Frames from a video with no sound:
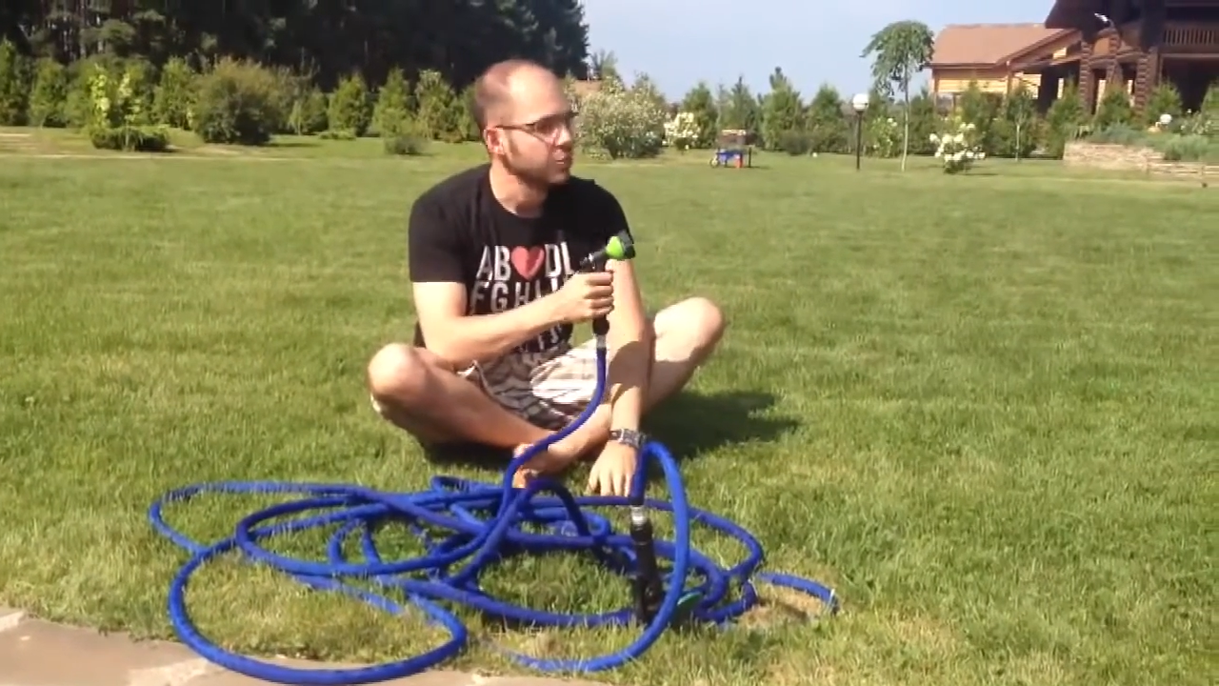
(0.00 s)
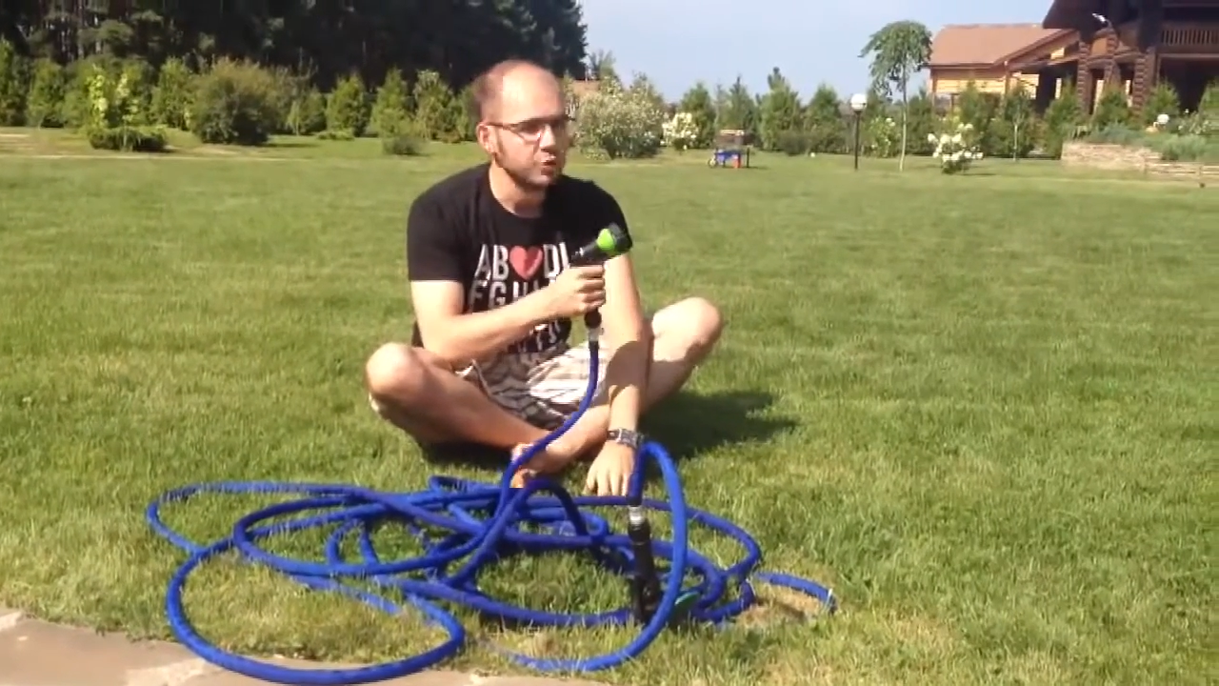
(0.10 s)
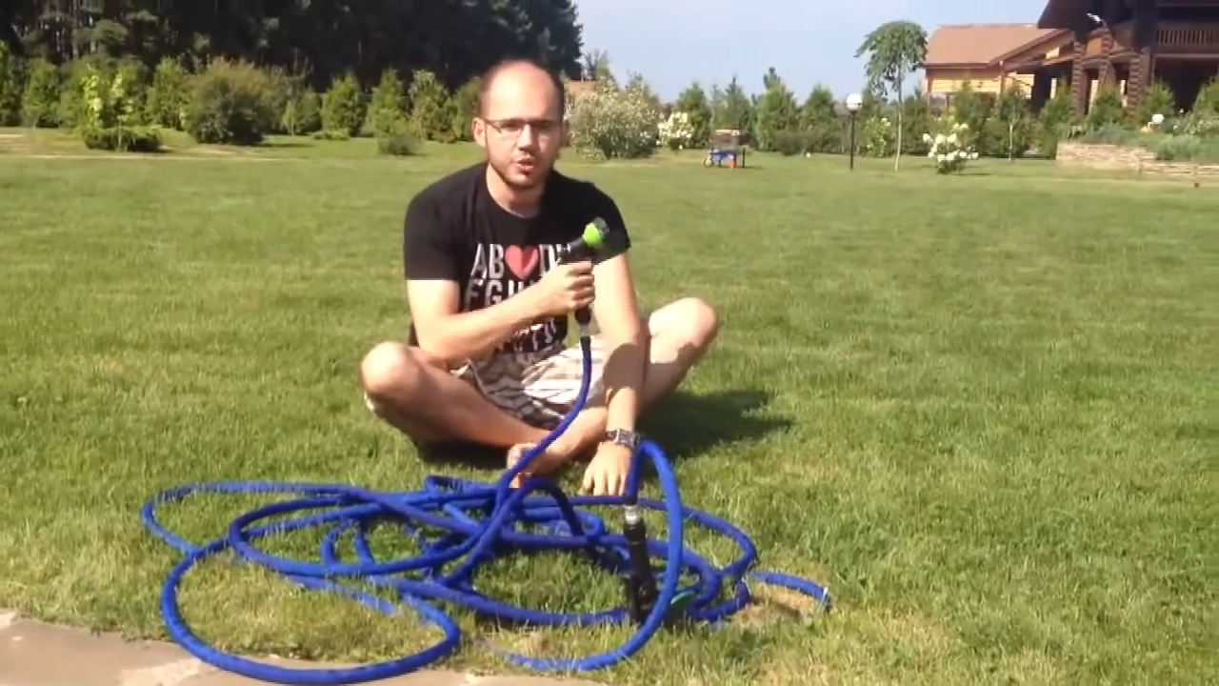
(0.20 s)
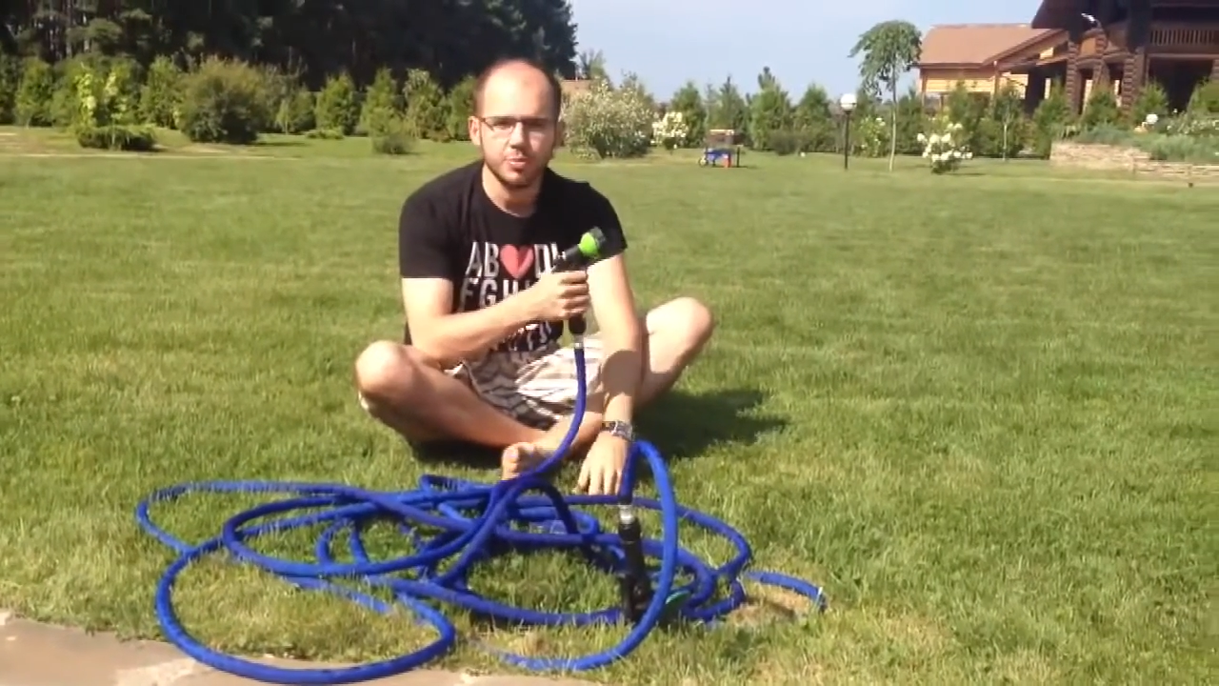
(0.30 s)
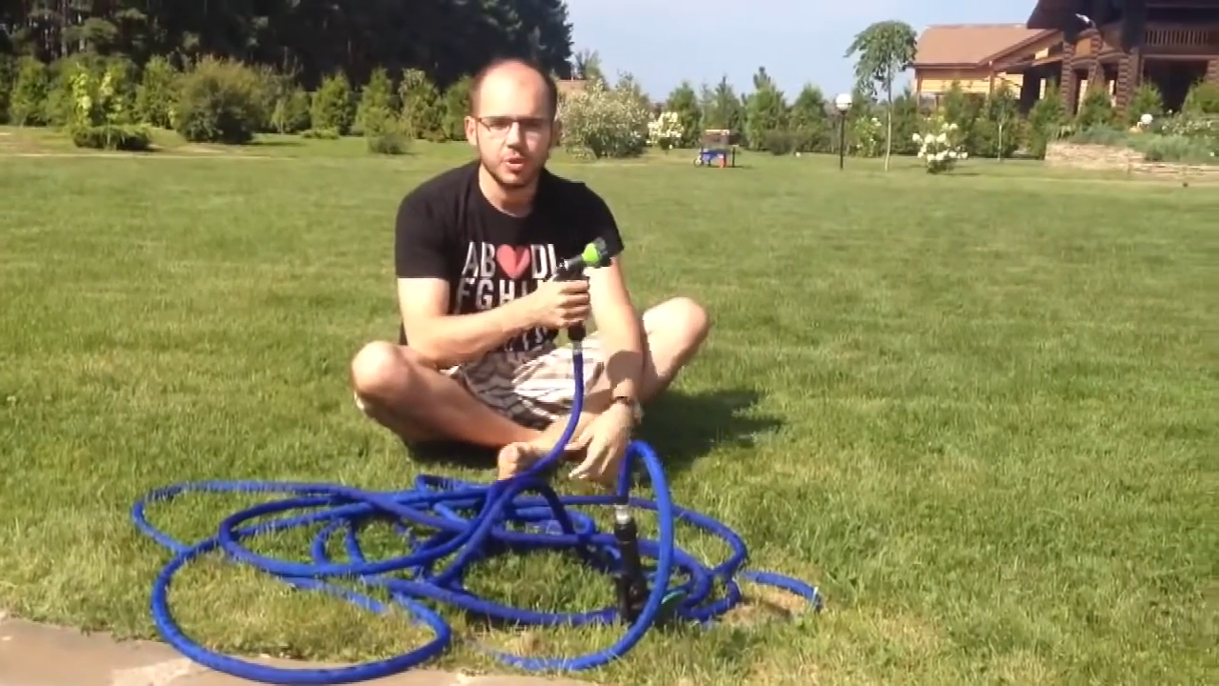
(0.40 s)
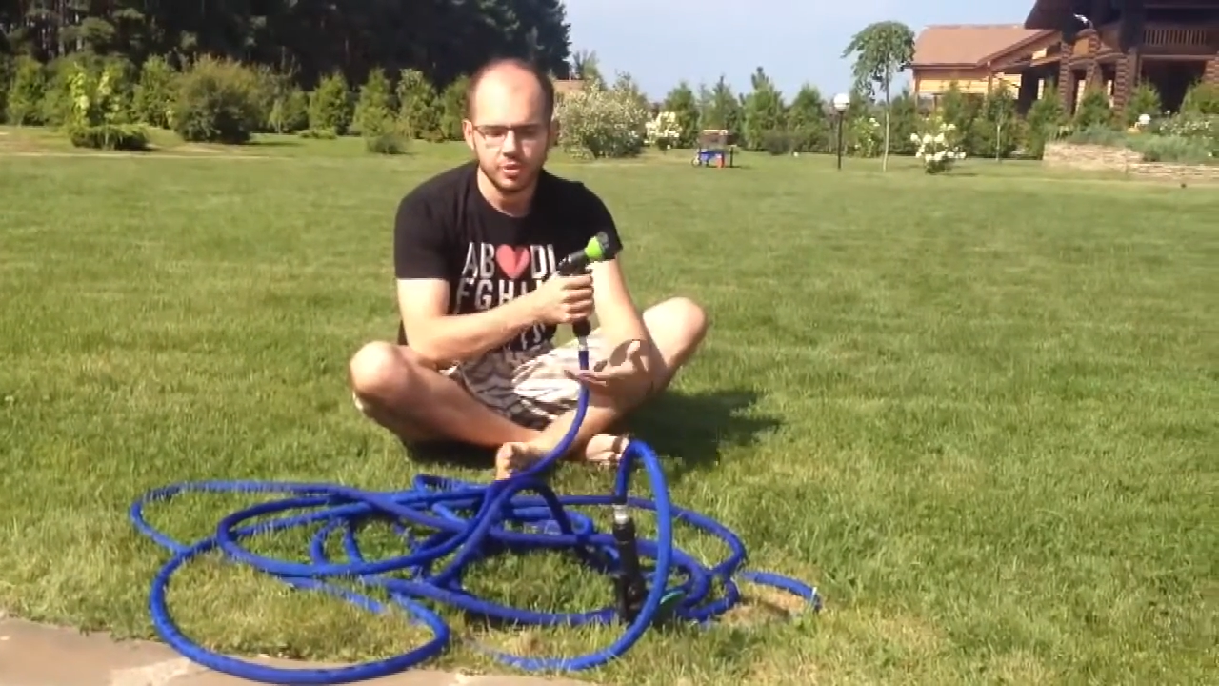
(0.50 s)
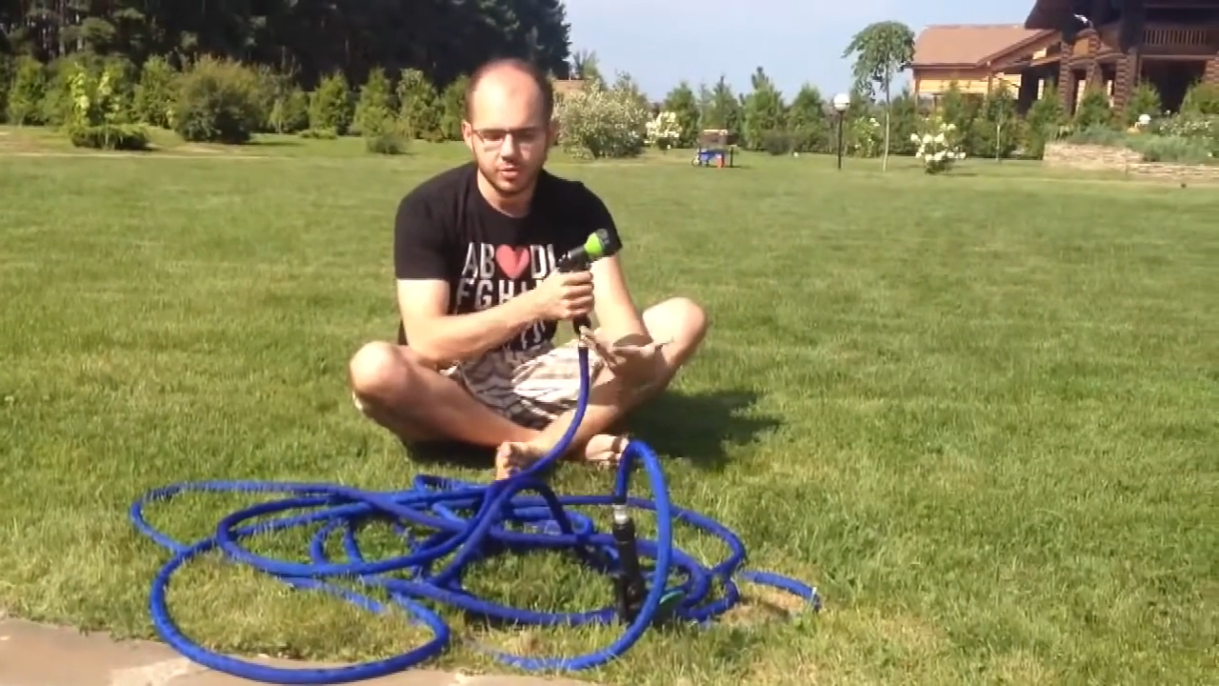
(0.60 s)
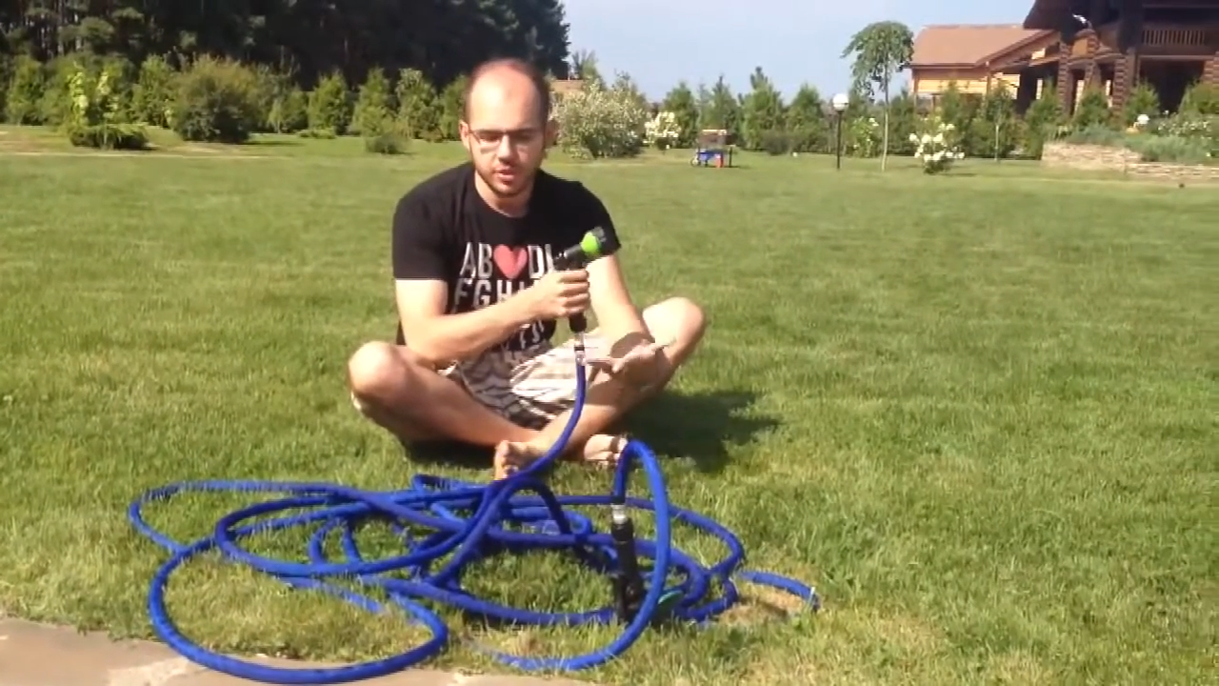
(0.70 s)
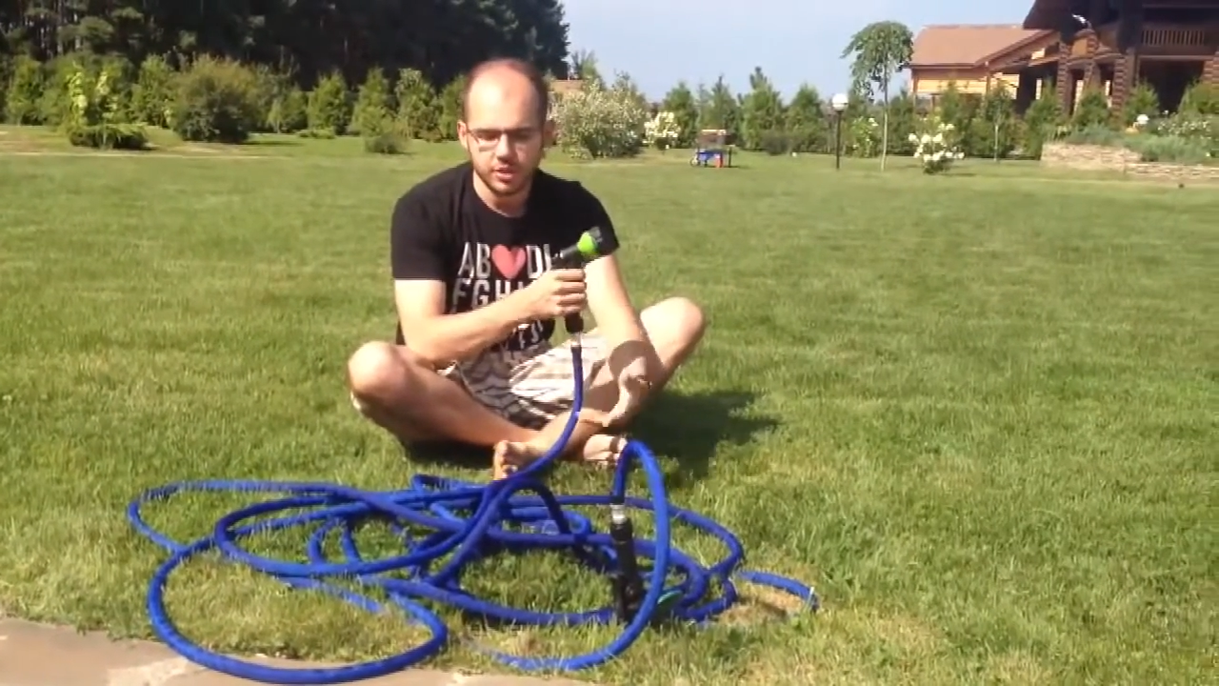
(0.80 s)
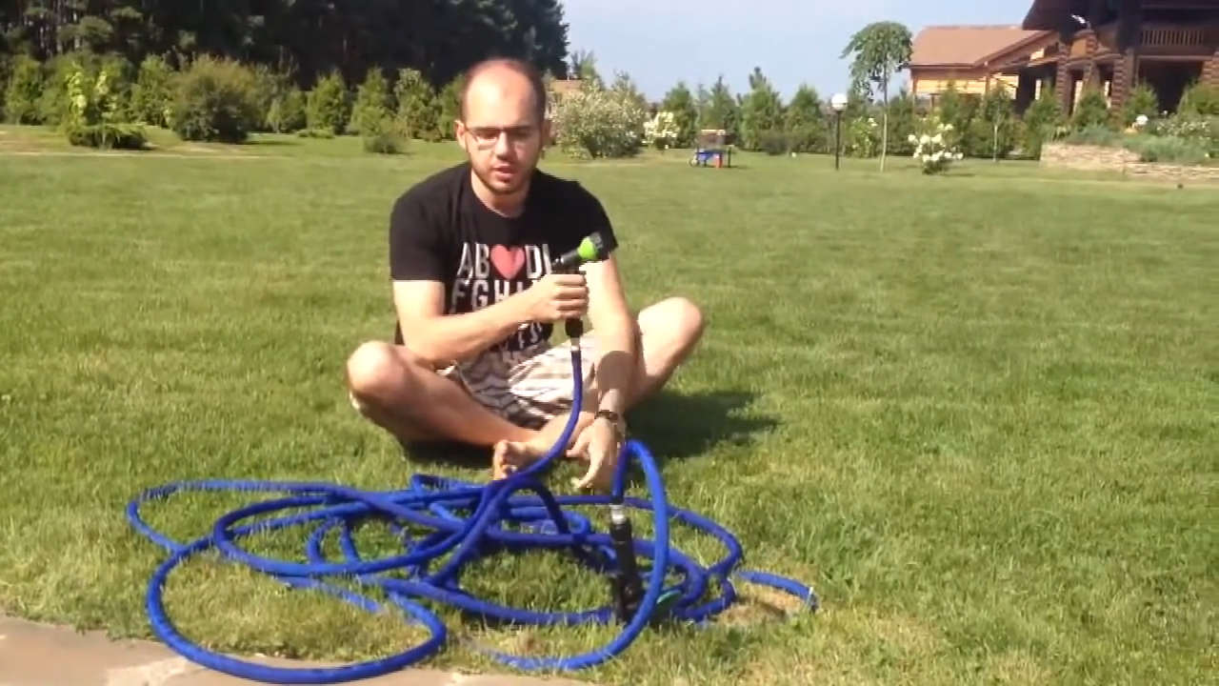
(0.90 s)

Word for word: Можете пользоваться